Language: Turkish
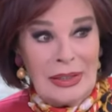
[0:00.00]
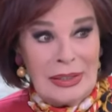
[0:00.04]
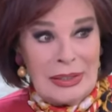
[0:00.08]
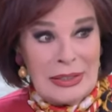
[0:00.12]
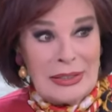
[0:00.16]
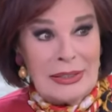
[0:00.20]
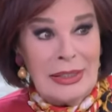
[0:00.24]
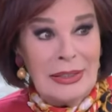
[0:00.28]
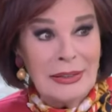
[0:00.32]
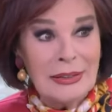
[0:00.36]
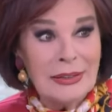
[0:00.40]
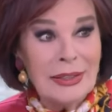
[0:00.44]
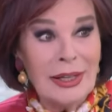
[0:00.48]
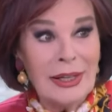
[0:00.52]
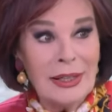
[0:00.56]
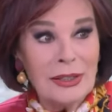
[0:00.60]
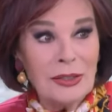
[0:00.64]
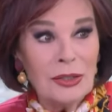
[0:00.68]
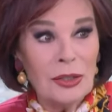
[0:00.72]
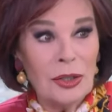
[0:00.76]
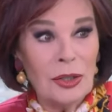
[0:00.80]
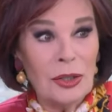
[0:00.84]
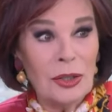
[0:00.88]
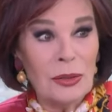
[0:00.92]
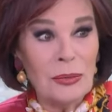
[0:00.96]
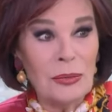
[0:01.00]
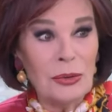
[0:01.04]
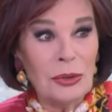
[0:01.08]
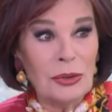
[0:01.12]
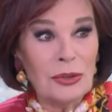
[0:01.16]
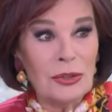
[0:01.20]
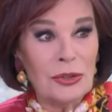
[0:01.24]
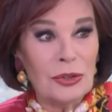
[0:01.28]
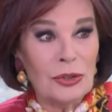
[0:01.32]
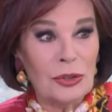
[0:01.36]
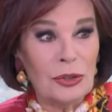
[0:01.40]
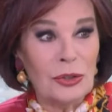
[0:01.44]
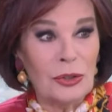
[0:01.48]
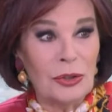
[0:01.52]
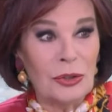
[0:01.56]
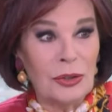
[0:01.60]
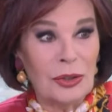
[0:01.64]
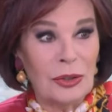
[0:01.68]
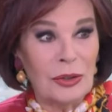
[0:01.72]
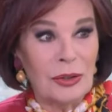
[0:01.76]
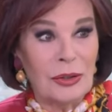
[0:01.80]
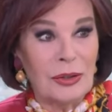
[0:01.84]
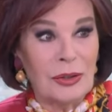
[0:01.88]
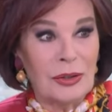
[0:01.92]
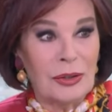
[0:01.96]
Settar Körmükçü.
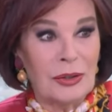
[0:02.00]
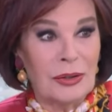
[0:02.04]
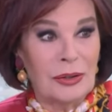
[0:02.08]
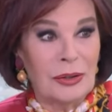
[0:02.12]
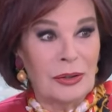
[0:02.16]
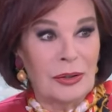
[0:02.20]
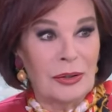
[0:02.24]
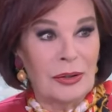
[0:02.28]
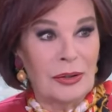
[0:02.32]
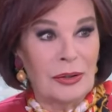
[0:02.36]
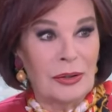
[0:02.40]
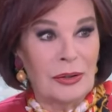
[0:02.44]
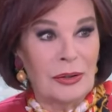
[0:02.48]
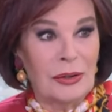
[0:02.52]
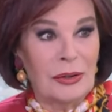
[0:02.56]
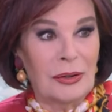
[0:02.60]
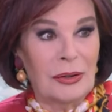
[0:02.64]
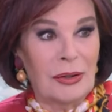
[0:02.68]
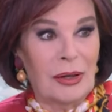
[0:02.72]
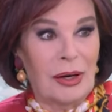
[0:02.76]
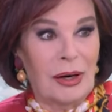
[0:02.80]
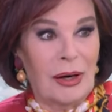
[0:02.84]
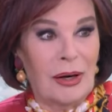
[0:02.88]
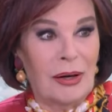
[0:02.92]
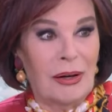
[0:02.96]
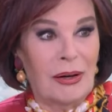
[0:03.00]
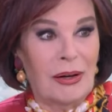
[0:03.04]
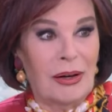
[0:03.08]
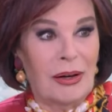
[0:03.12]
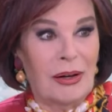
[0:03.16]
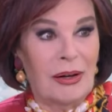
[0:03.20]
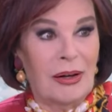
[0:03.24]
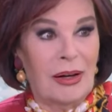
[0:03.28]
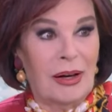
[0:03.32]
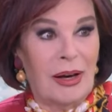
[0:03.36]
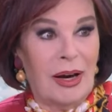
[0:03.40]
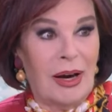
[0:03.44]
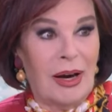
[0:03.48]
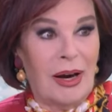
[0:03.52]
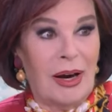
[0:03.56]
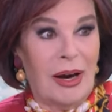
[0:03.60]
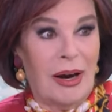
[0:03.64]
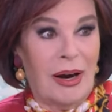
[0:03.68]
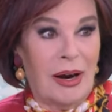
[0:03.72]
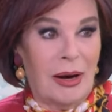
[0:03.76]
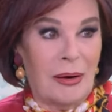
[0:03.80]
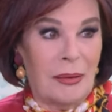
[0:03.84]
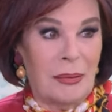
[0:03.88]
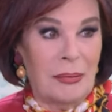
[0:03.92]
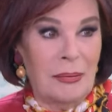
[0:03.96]
E, en büyük oğlu.
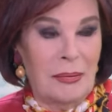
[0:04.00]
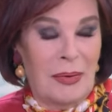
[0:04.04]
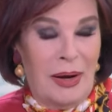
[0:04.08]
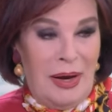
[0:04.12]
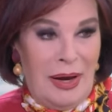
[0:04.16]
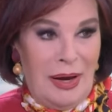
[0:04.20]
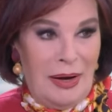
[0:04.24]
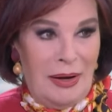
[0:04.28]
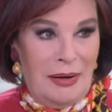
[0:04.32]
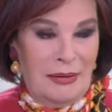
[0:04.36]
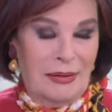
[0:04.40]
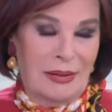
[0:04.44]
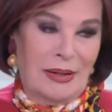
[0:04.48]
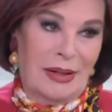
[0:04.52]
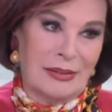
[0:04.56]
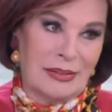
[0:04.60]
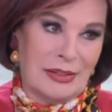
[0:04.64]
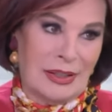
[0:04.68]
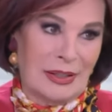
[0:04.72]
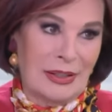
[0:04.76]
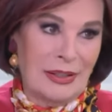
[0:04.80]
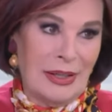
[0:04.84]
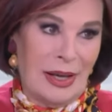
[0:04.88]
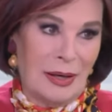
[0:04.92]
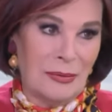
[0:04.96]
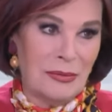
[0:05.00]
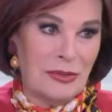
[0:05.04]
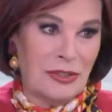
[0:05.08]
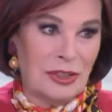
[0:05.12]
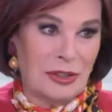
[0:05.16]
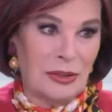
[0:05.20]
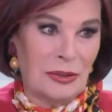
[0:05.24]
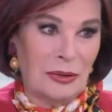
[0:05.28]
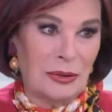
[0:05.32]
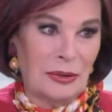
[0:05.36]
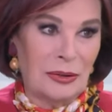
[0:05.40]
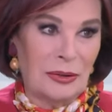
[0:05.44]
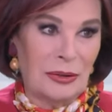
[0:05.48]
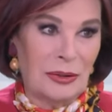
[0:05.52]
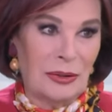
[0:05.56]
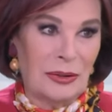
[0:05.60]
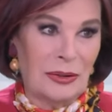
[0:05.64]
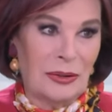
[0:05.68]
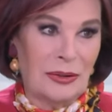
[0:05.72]
A, a, senin amcan oluyor.